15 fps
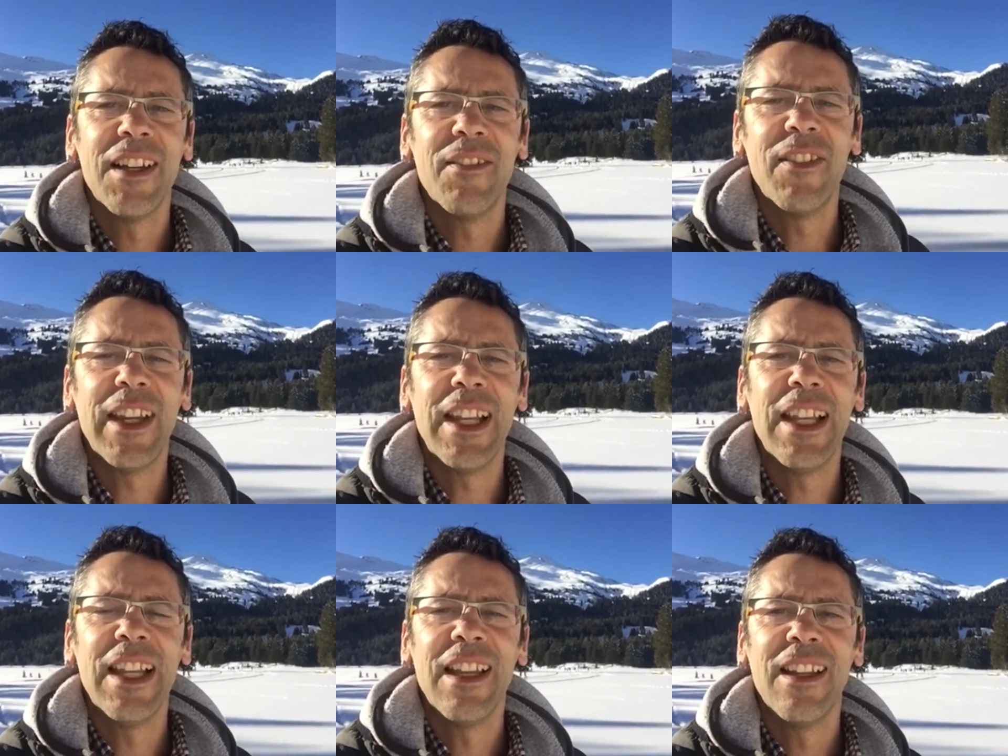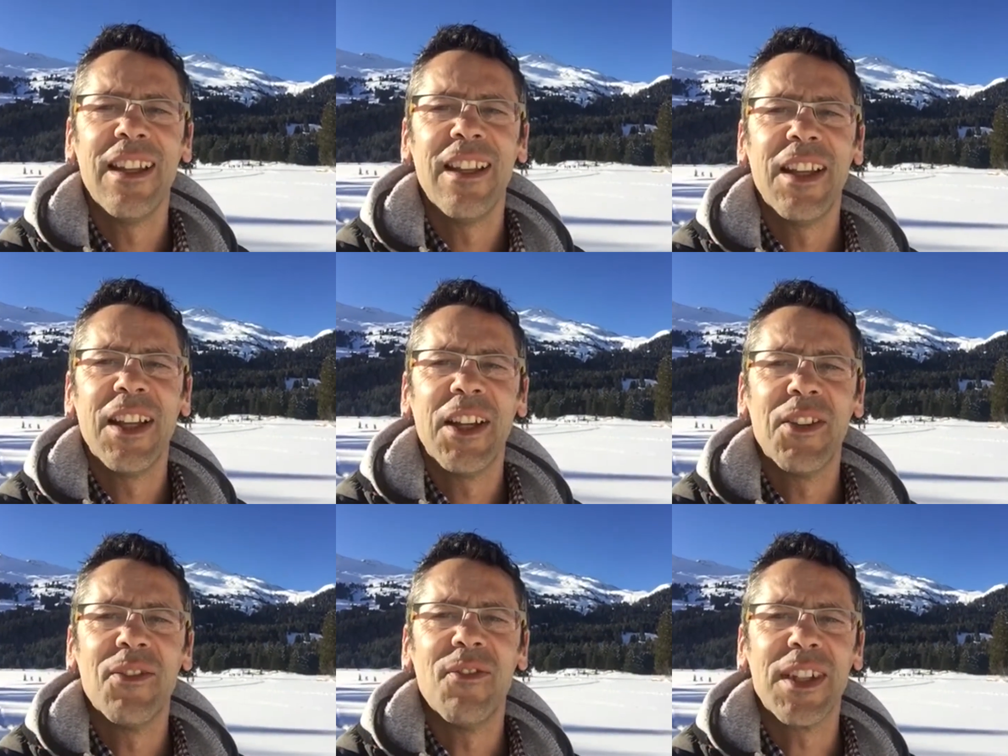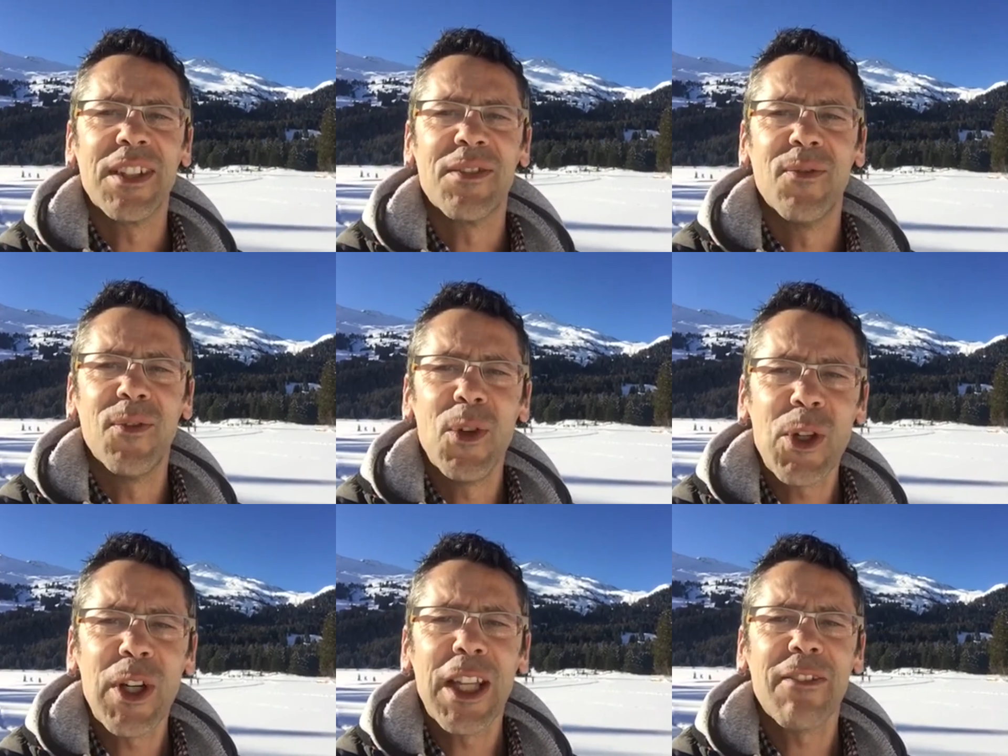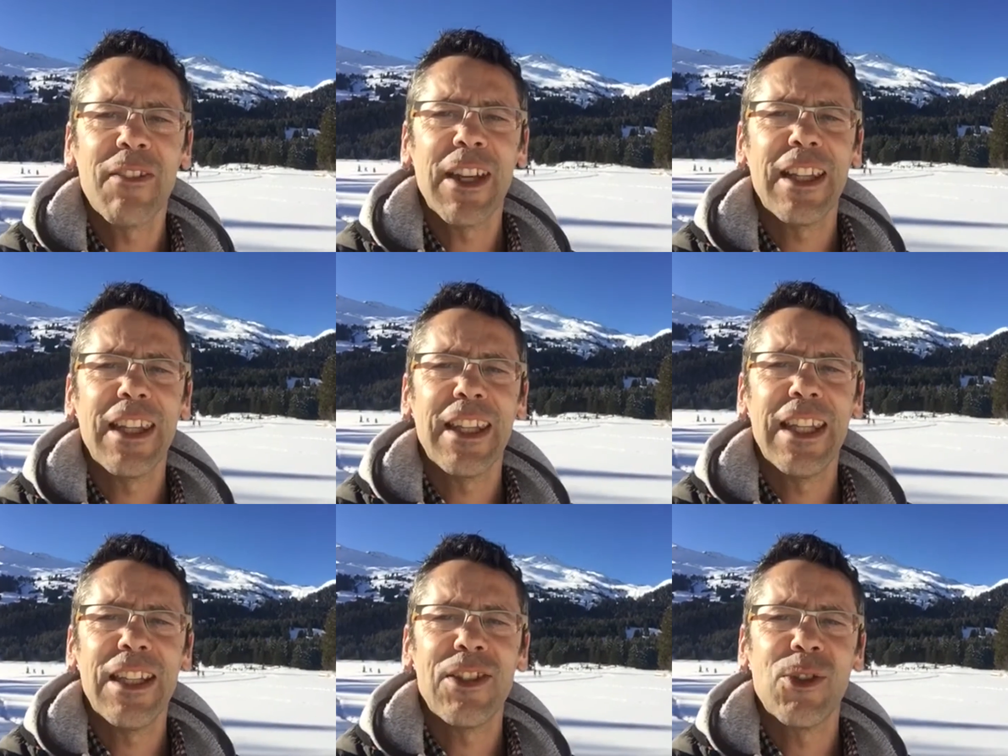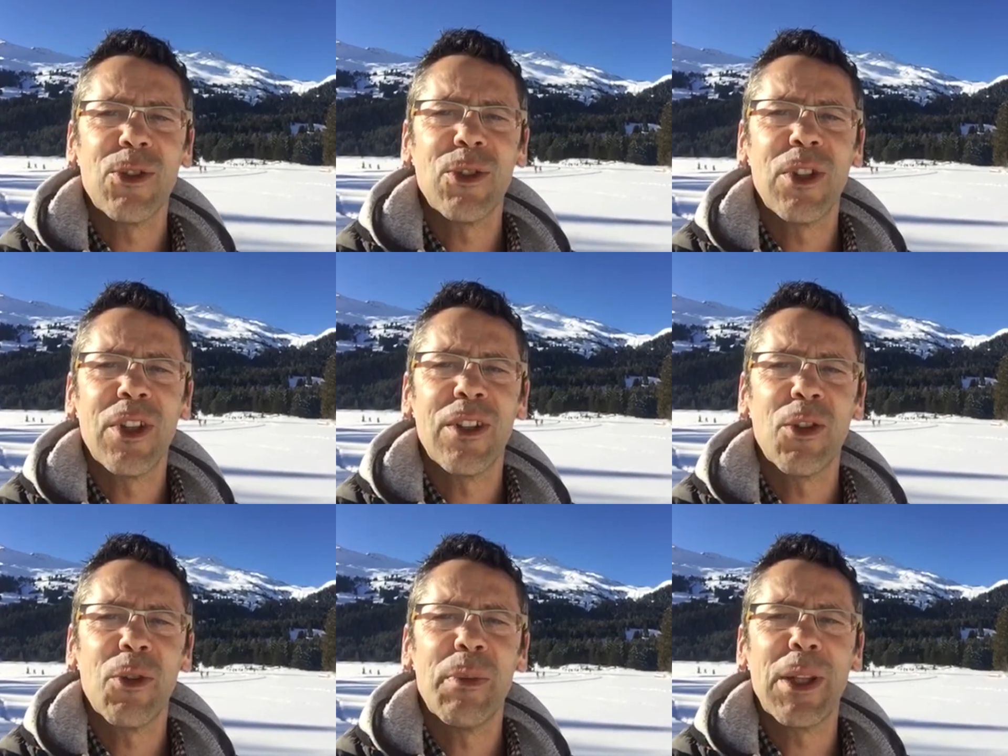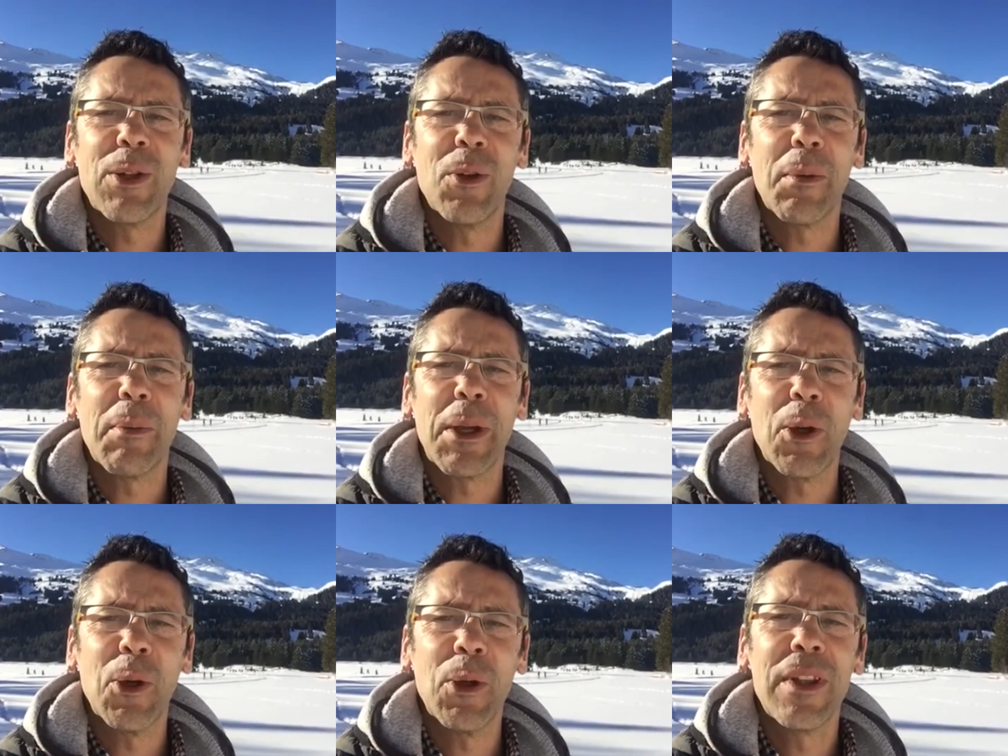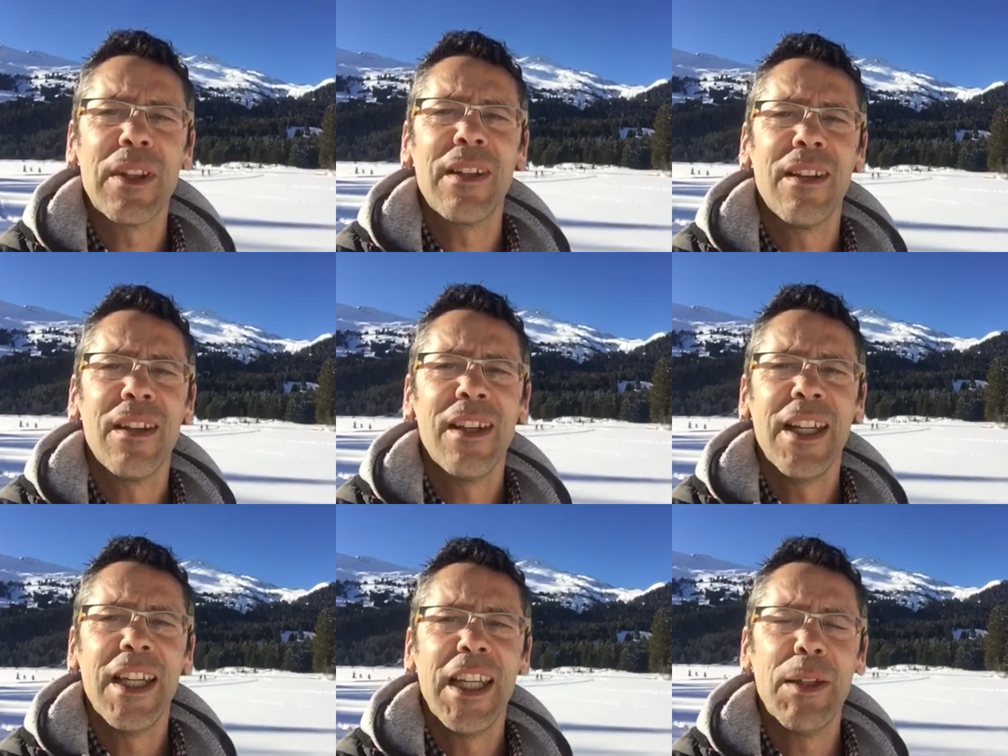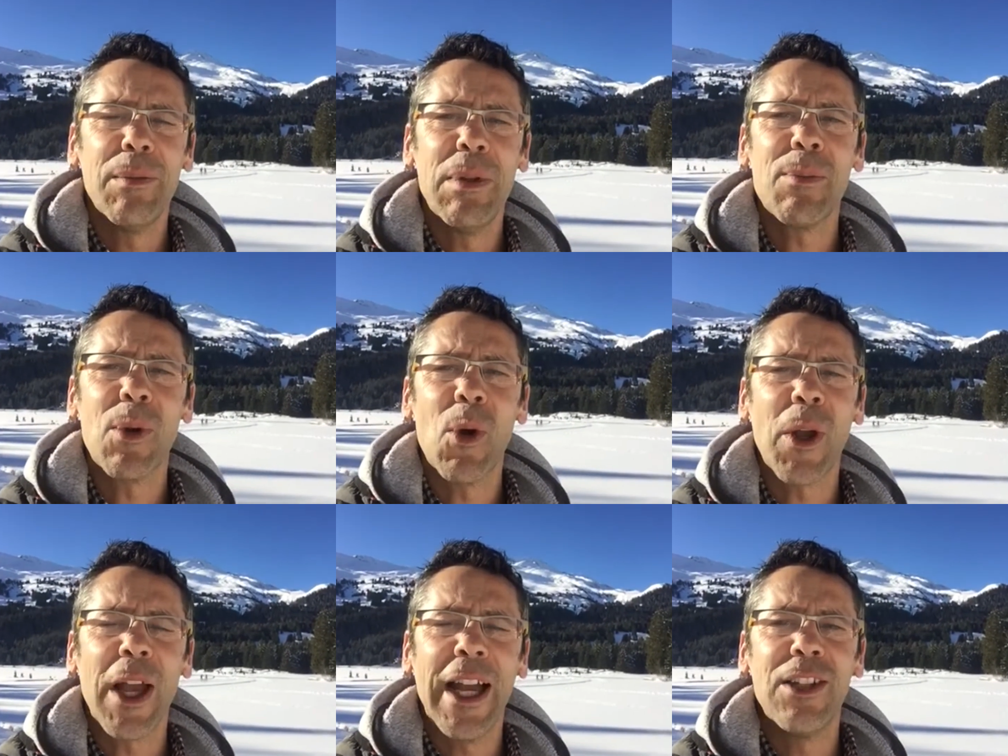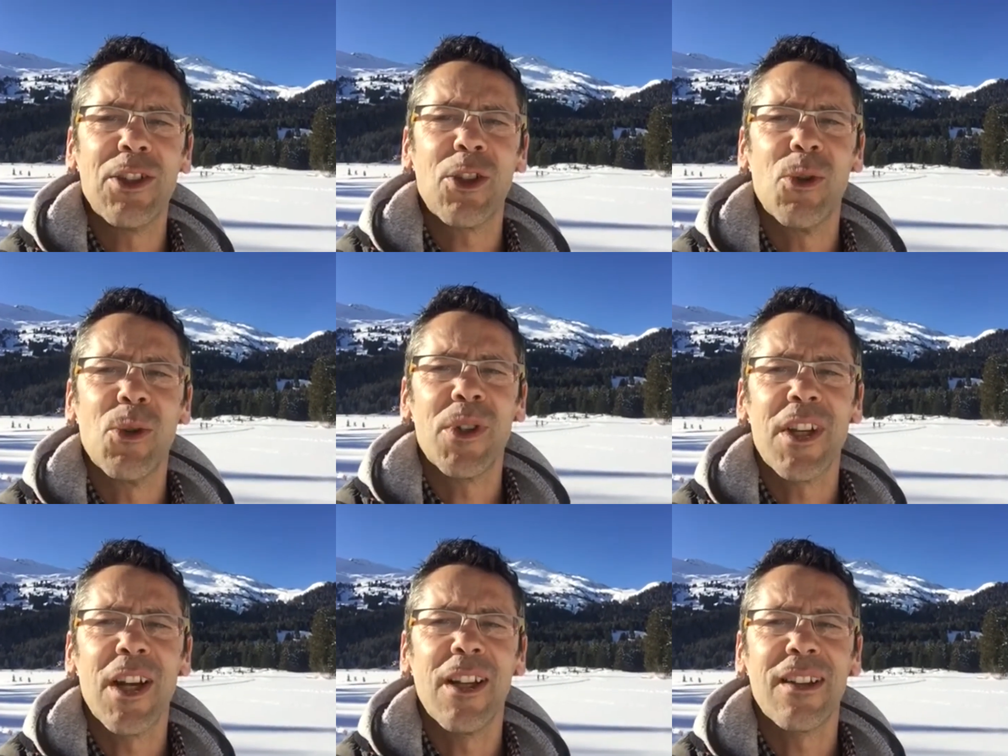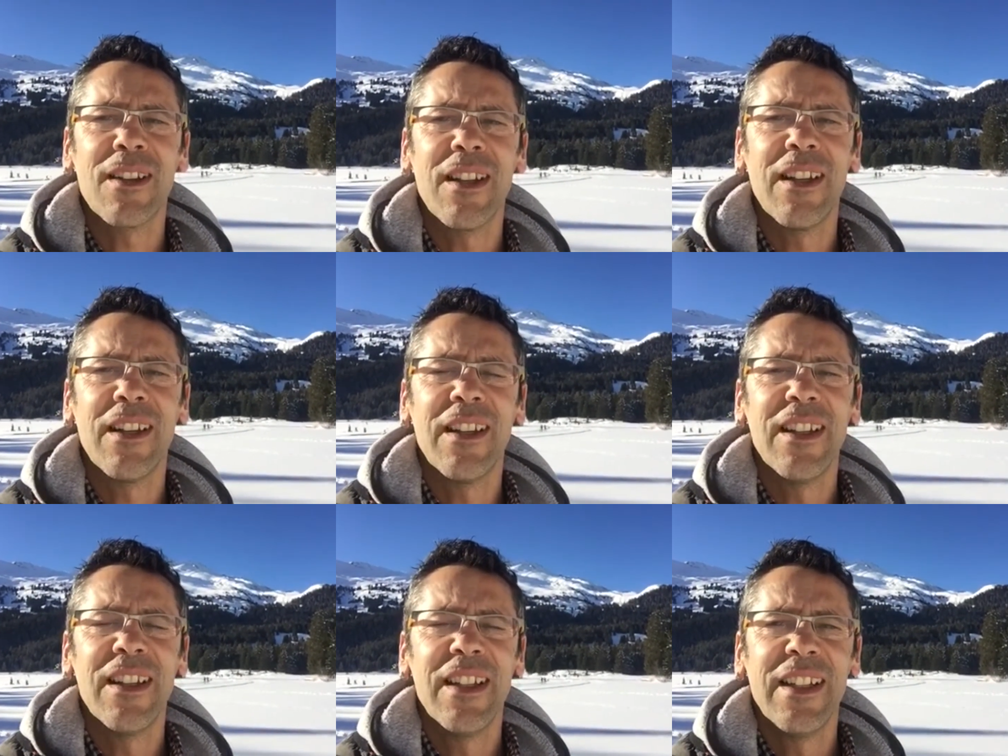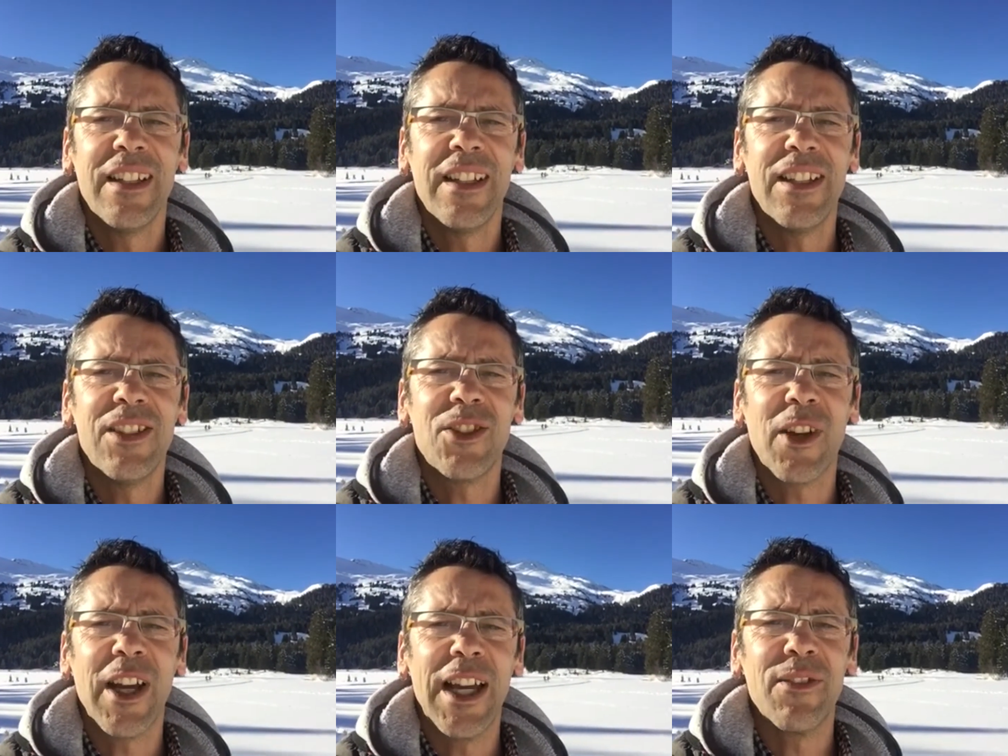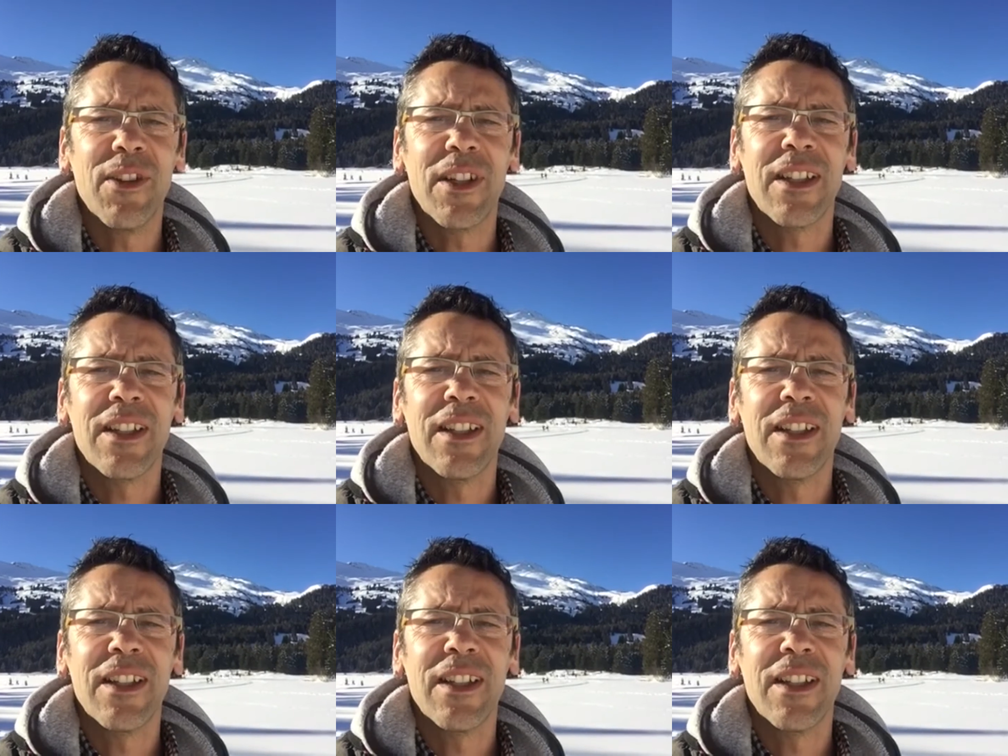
Weil was wirklich wichtig ist, und somit tue ich mich heute in meinem Blog eigentlich kurz halten, ist doch einfach